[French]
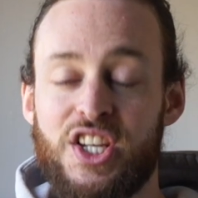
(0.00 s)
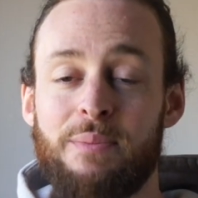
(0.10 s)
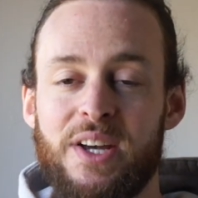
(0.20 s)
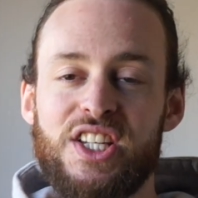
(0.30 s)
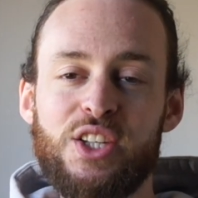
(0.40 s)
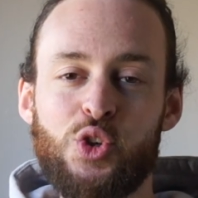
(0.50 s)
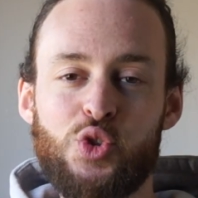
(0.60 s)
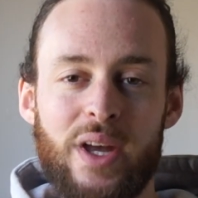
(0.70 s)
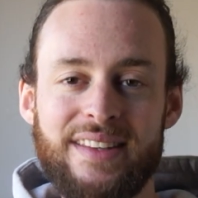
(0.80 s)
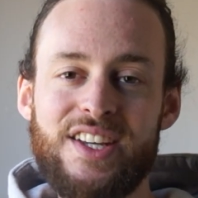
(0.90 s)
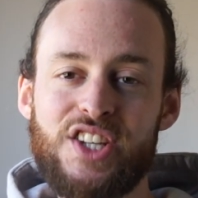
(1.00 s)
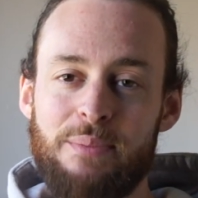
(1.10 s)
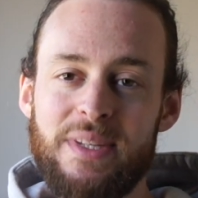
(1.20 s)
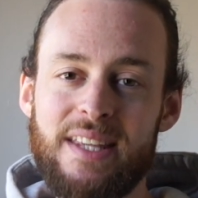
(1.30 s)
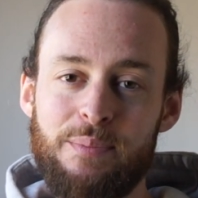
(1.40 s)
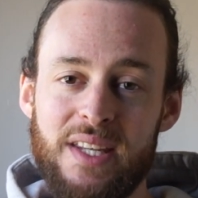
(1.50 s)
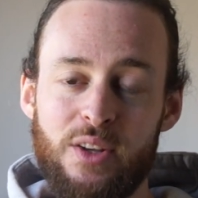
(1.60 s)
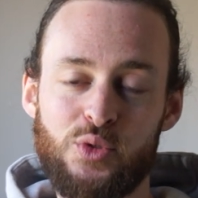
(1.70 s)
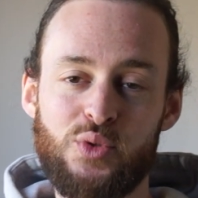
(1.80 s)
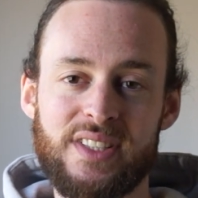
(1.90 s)
J'imagine que tu as déjà mis tes pieds
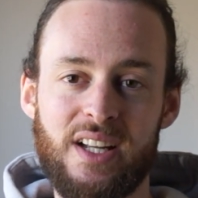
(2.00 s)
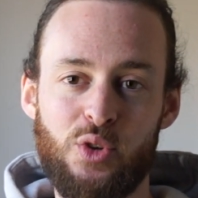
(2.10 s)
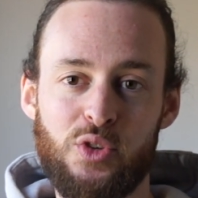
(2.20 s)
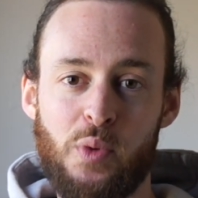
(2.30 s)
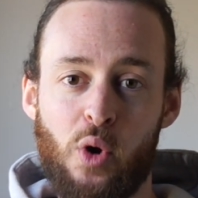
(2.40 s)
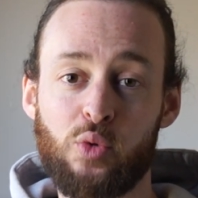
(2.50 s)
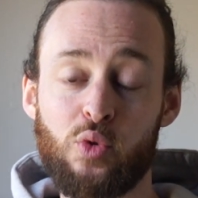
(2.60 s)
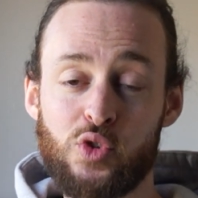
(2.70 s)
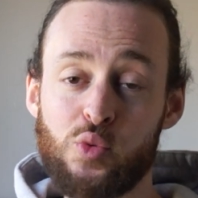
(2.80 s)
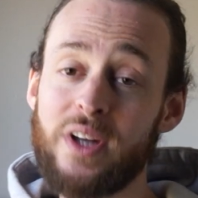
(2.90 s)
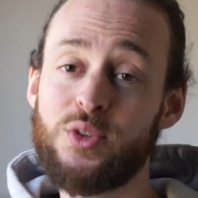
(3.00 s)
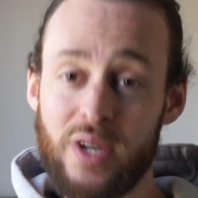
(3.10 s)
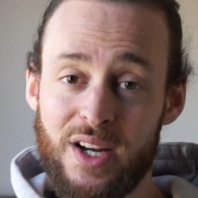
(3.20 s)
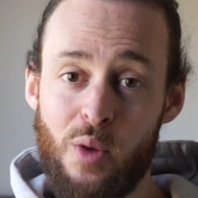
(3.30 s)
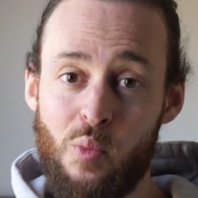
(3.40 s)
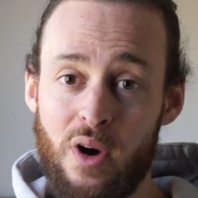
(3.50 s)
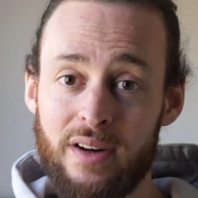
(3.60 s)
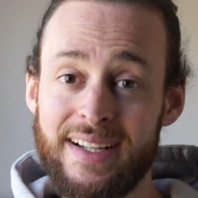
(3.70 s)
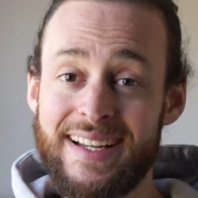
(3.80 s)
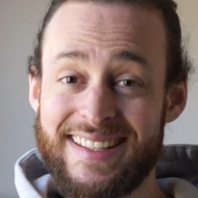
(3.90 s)
dans une salle de sport. Donc soit tu es comme
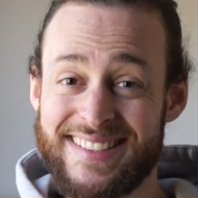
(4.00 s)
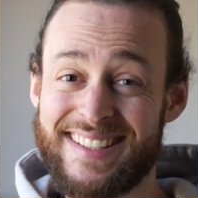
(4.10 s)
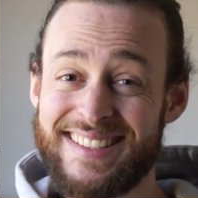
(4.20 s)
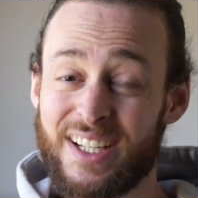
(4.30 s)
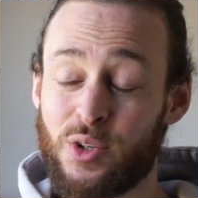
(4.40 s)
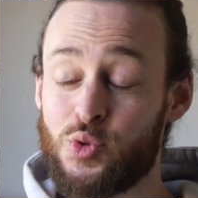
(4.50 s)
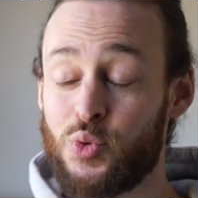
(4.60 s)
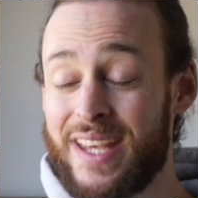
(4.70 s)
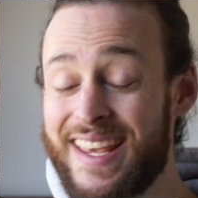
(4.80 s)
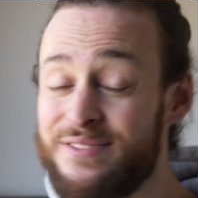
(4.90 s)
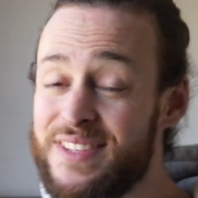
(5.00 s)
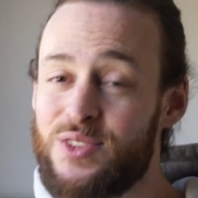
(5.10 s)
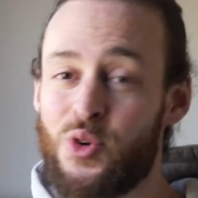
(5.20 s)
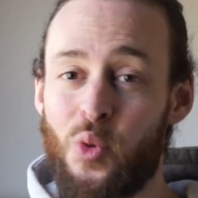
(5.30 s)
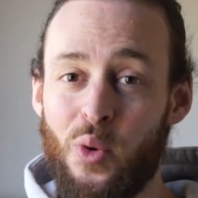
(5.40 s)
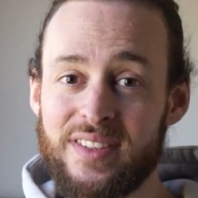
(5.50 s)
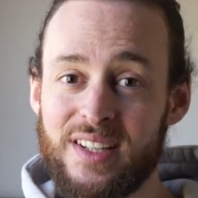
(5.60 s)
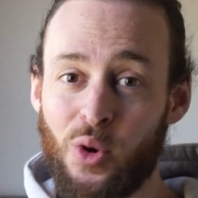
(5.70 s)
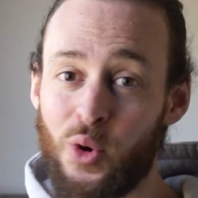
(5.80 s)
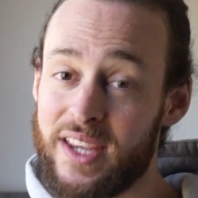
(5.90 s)
moi, c'est-à-dire que tu évites de croiser
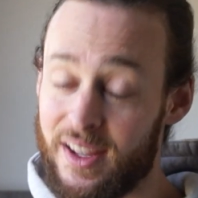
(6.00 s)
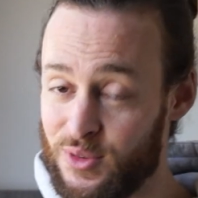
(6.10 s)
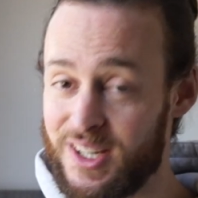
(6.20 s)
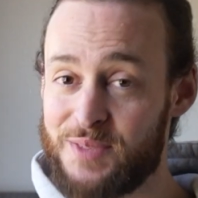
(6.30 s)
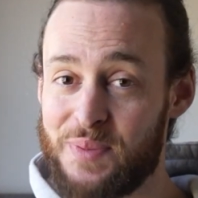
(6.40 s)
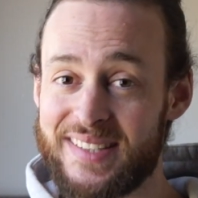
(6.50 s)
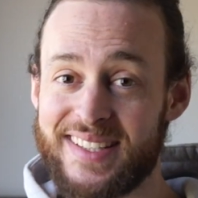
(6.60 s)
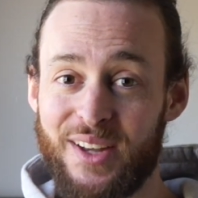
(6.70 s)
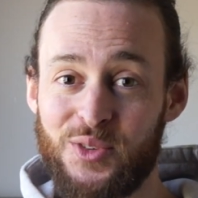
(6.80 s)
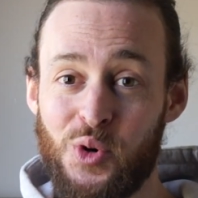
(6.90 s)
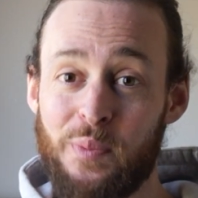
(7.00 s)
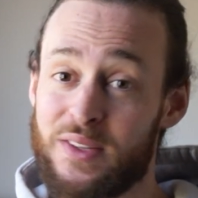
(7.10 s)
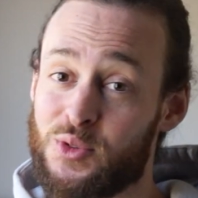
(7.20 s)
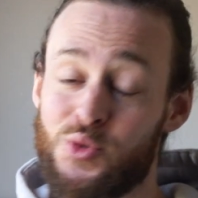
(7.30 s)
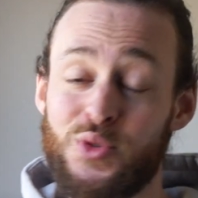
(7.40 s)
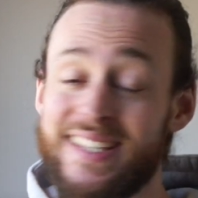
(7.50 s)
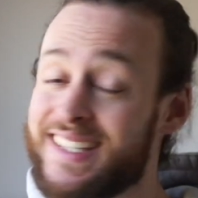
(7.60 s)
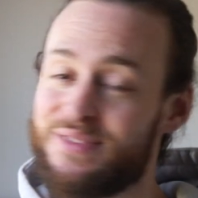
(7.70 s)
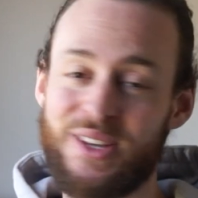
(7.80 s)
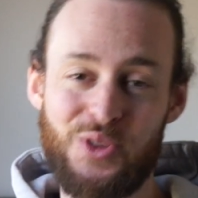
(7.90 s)
le regard de l'espace cardio parce que tu sais
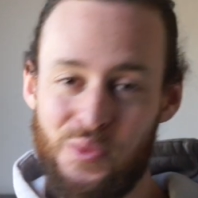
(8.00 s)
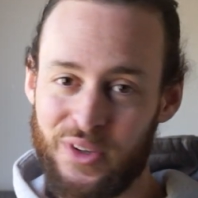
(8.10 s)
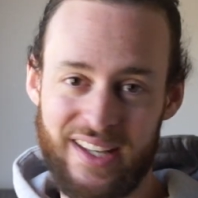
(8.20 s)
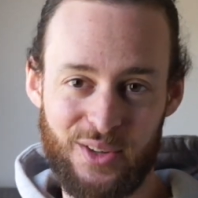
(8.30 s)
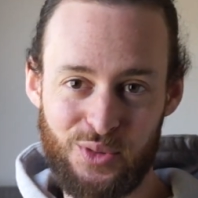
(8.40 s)
qu'il va te demander un